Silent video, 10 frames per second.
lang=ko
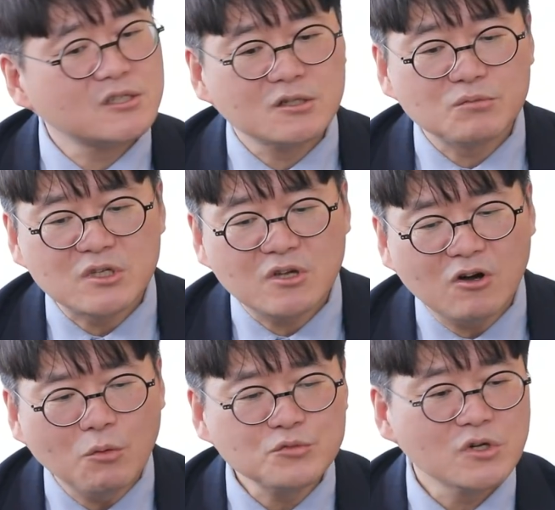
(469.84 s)
지금 이
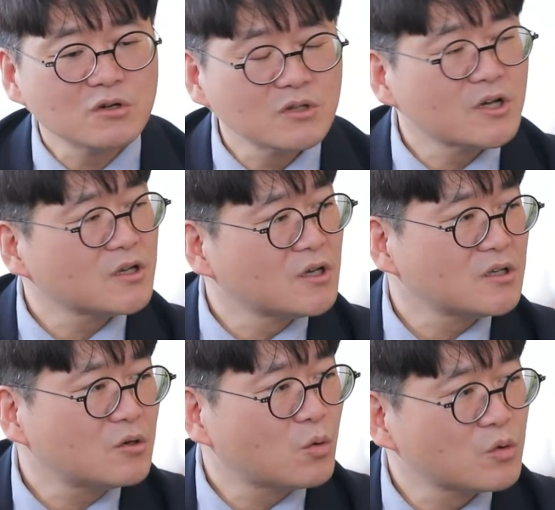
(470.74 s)

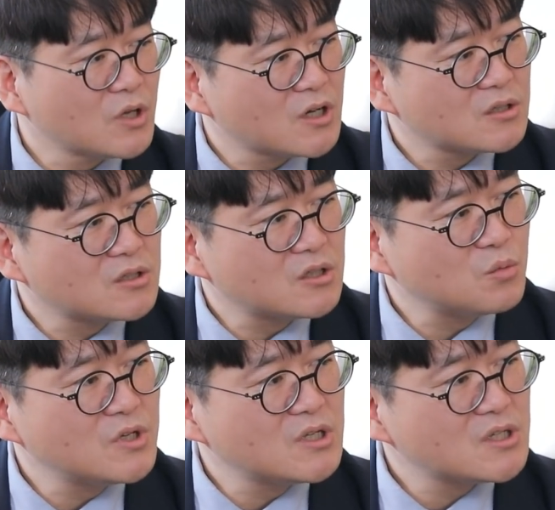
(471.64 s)
엄청나게 이 코로나
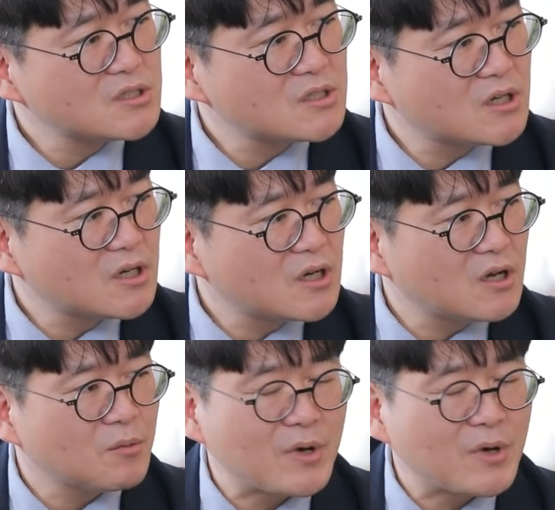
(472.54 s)
같은 위기의 시대가